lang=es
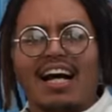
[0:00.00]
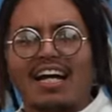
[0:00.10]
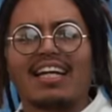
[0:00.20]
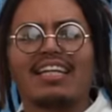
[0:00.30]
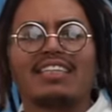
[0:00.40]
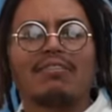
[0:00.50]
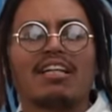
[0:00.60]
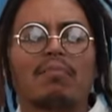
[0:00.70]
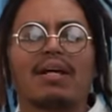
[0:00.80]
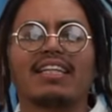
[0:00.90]
Aquí se
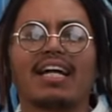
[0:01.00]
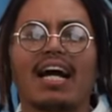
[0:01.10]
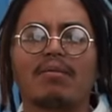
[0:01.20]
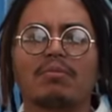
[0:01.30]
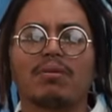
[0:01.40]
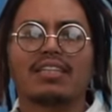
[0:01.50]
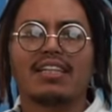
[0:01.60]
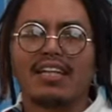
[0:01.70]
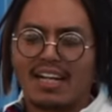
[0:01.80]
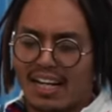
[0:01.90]
viene a platicar, mis
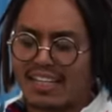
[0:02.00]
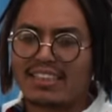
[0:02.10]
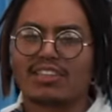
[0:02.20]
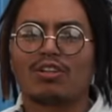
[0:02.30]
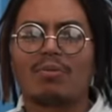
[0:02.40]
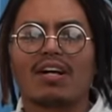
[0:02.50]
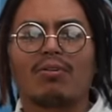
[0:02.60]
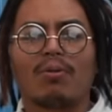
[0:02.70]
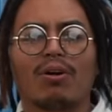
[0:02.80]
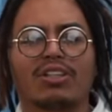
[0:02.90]
Aquí se toma
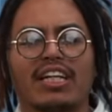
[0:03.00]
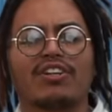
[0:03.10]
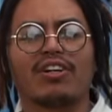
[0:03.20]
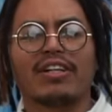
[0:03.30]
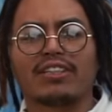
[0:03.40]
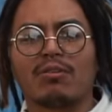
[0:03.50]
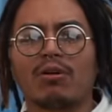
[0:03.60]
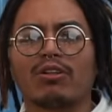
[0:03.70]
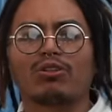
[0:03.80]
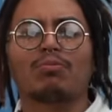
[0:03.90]
como los señores,
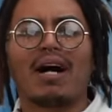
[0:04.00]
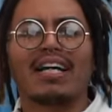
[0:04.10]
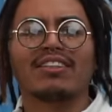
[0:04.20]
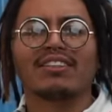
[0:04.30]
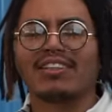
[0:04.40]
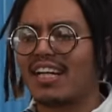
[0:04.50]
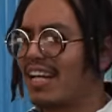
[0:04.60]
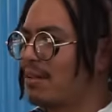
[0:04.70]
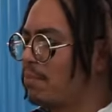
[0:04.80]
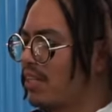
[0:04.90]
como los humanos,
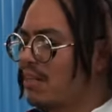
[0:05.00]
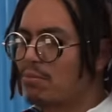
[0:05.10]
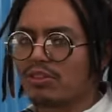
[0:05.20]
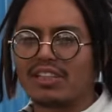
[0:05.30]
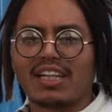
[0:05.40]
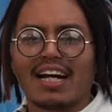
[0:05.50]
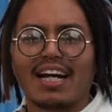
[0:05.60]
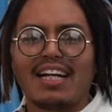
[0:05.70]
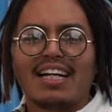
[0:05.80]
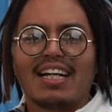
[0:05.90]
Nada de poner
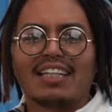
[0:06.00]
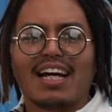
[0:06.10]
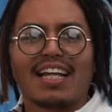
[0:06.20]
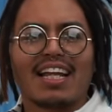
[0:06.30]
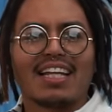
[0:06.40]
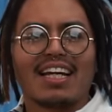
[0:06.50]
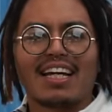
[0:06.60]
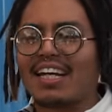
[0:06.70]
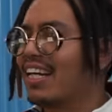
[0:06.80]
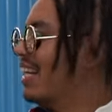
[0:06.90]
música, nada
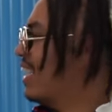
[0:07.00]
de